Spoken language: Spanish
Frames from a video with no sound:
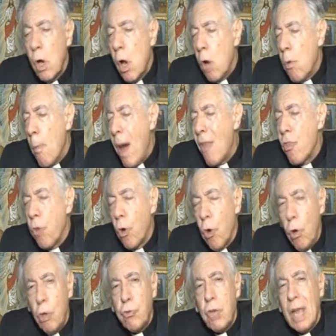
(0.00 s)
lo más
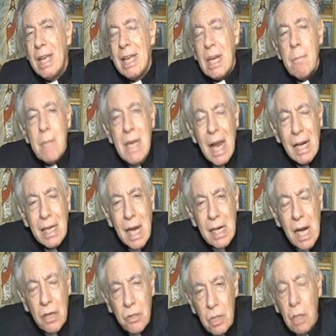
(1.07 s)
dolosa y criminal que
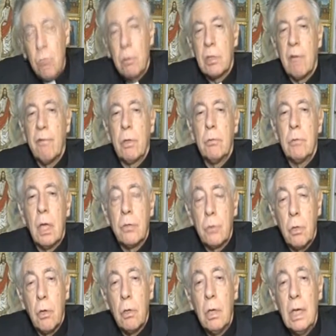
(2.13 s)
haya sido esa
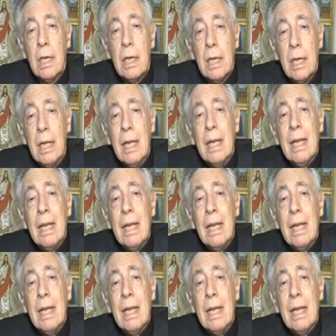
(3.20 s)
fecundación, ¿eh?